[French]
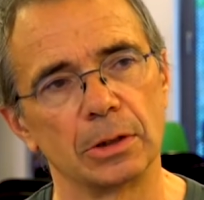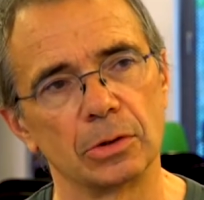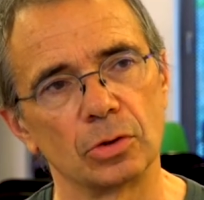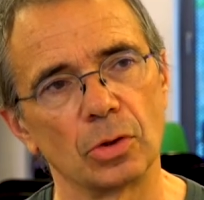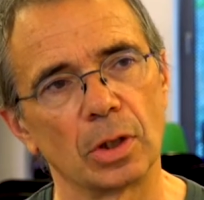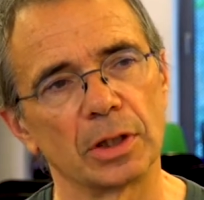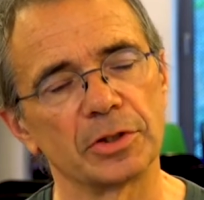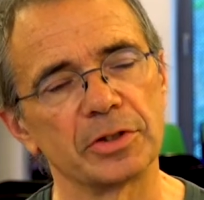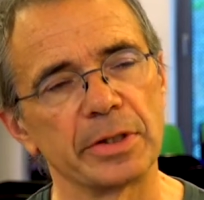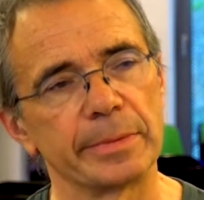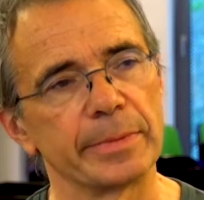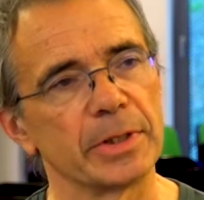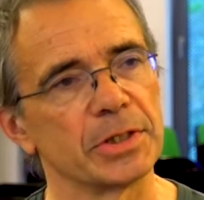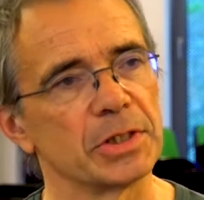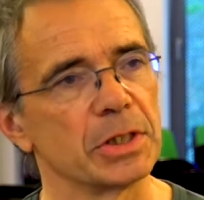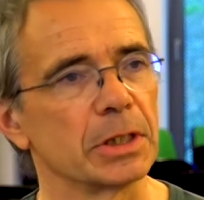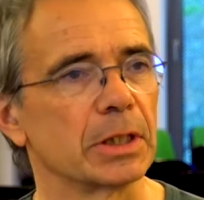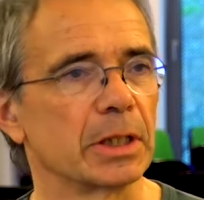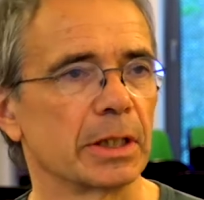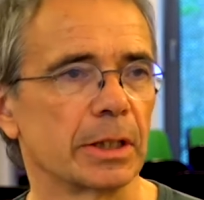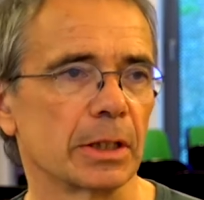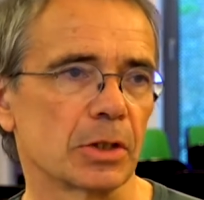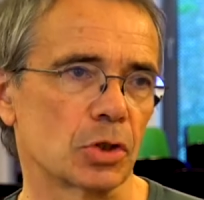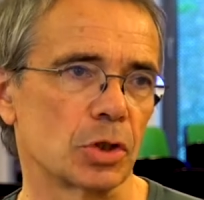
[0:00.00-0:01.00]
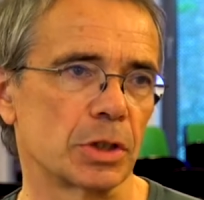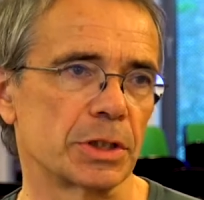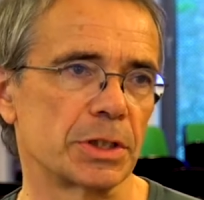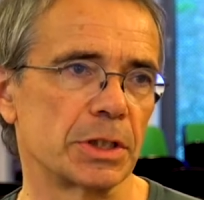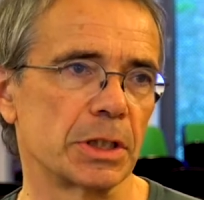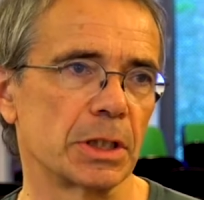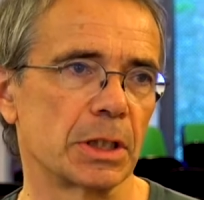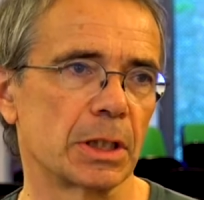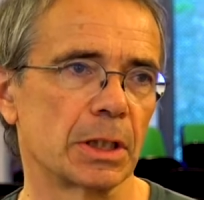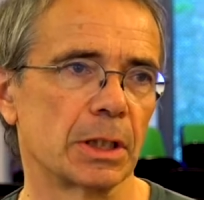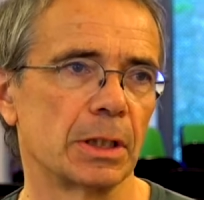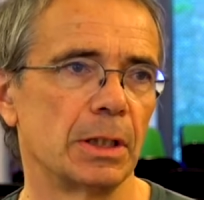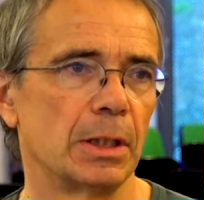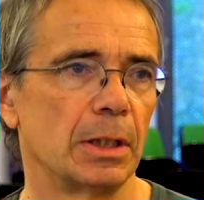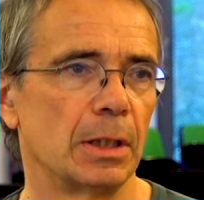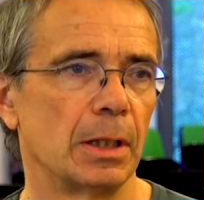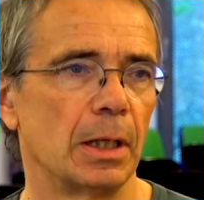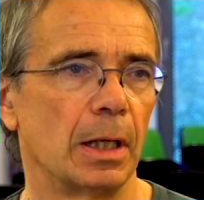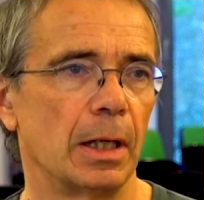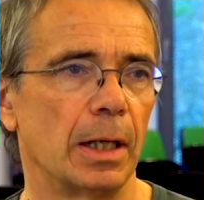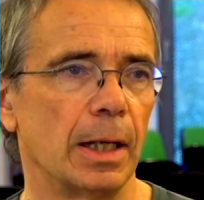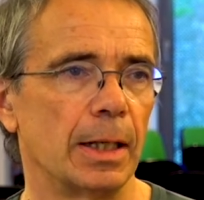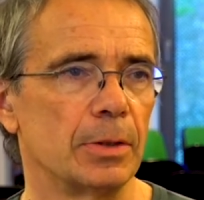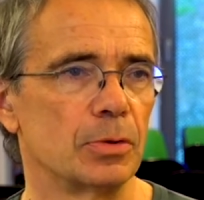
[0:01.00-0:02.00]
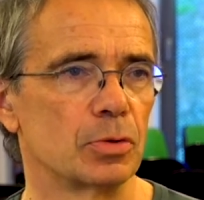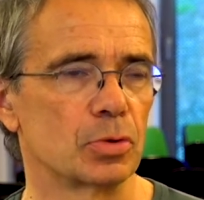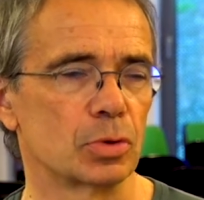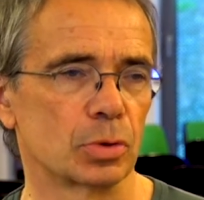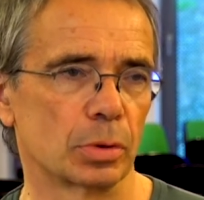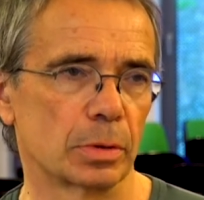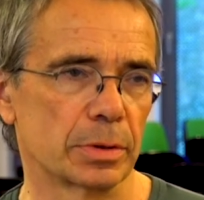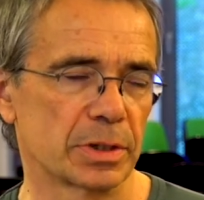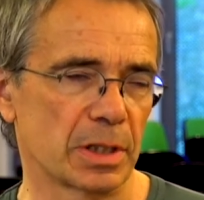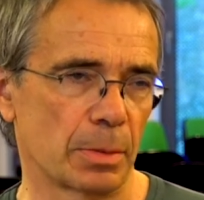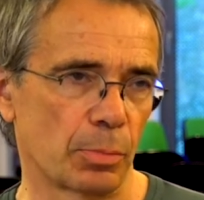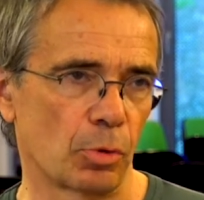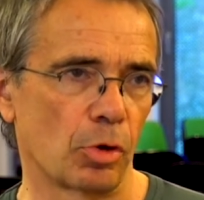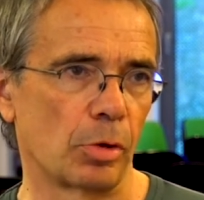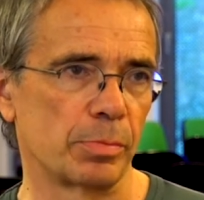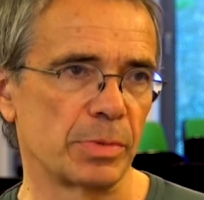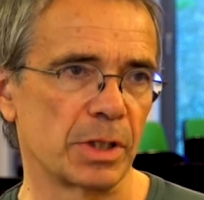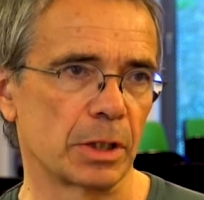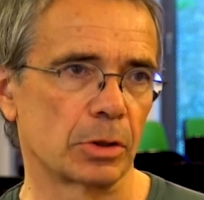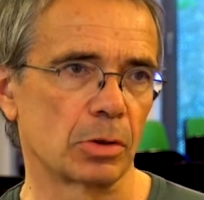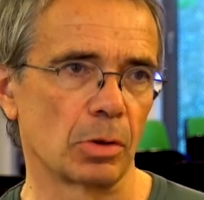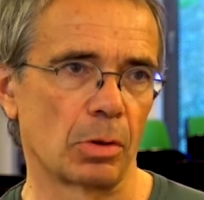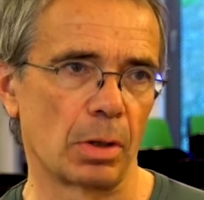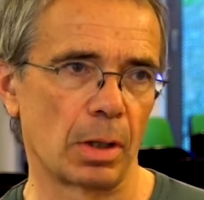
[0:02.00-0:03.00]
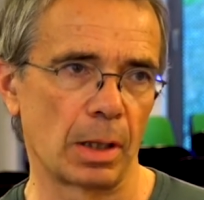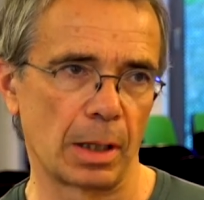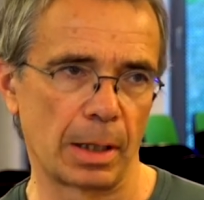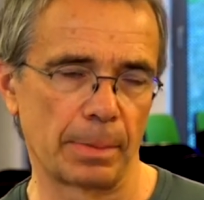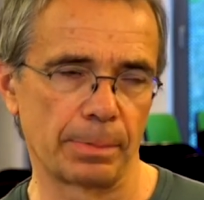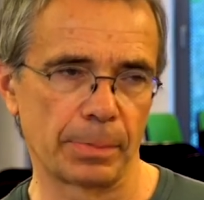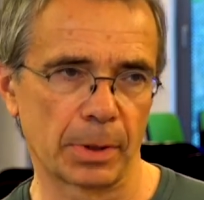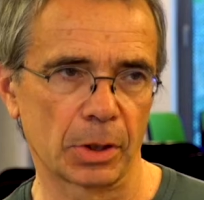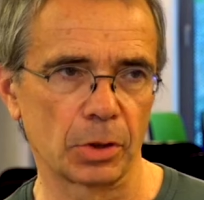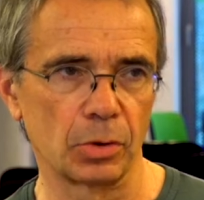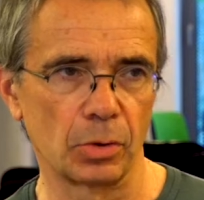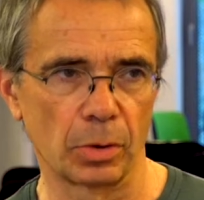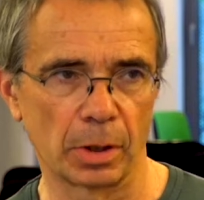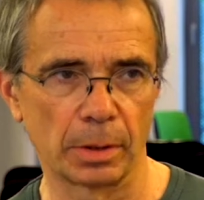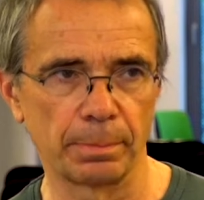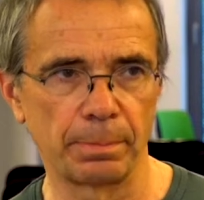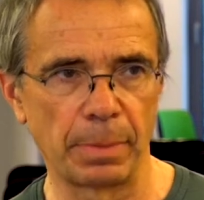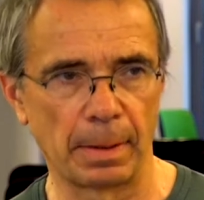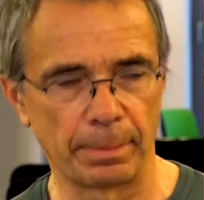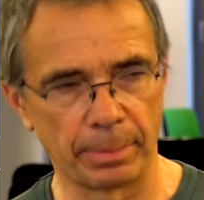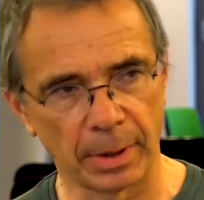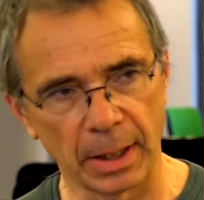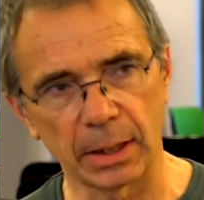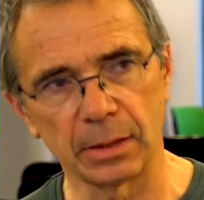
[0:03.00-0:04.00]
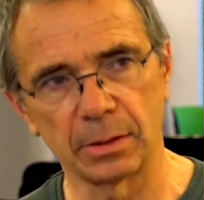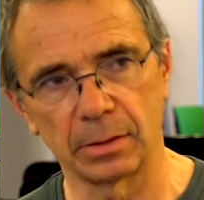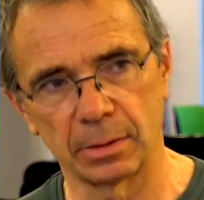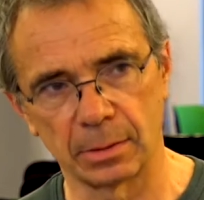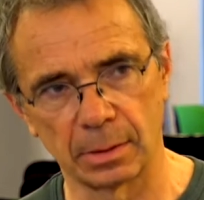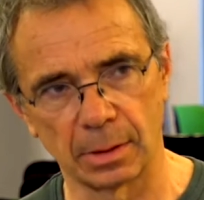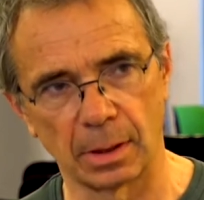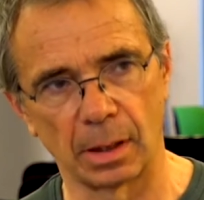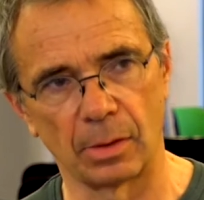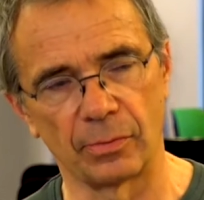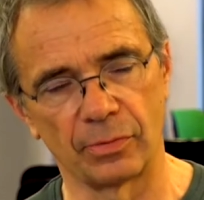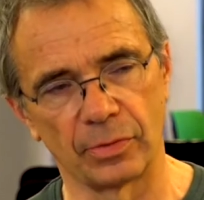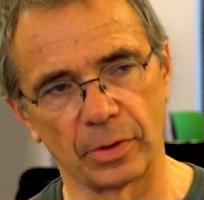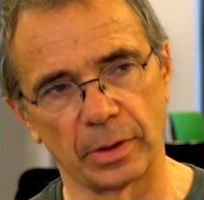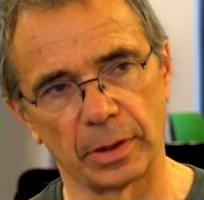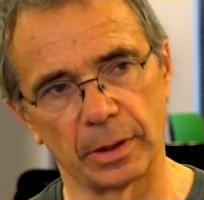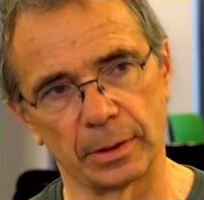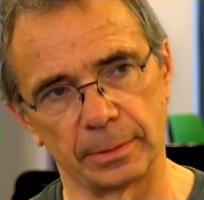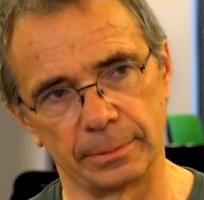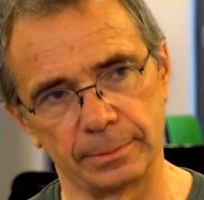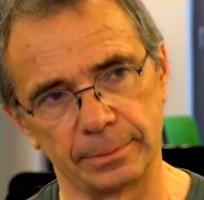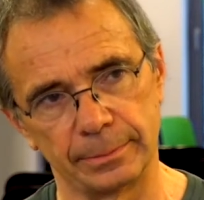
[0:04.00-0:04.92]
de la thématique énergétique, elles ne sont dans un premier temps, a priori, pas prêtes à le faire.